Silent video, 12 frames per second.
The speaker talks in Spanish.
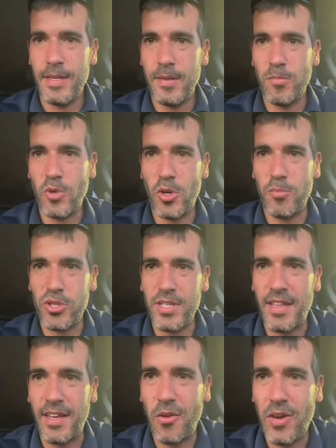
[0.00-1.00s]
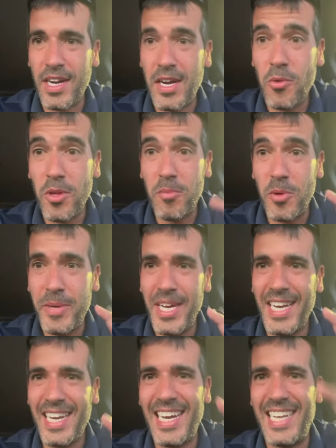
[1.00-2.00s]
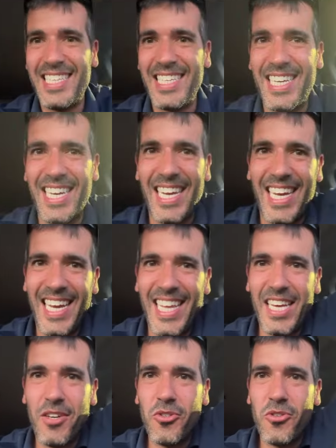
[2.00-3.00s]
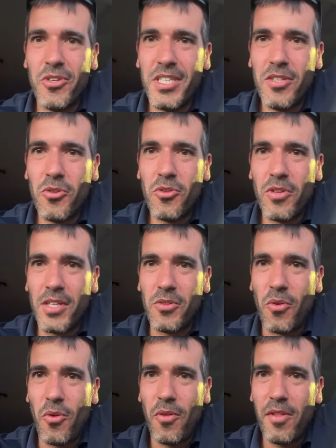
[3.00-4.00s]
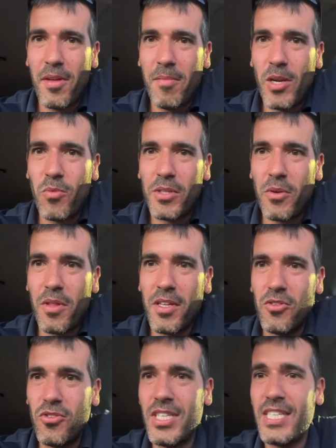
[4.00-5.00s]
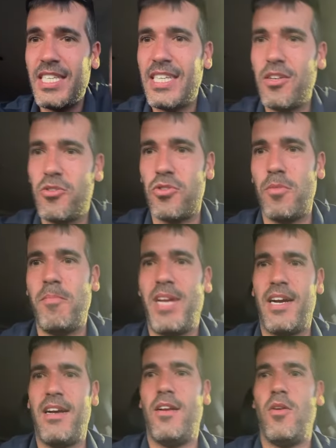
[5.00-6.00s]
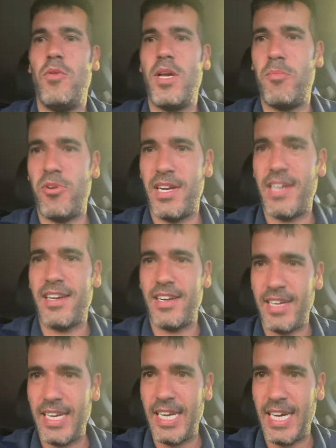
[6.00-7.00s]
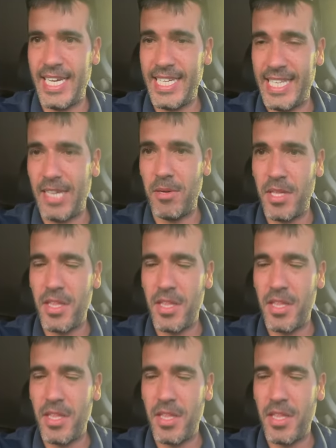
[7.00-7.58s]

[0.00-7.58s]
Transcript: Bueno, pues nada, lo acabo de mover, así que quedaros con este otro dato, 11.468. Venga, lo voy a poner a cargar a esta vez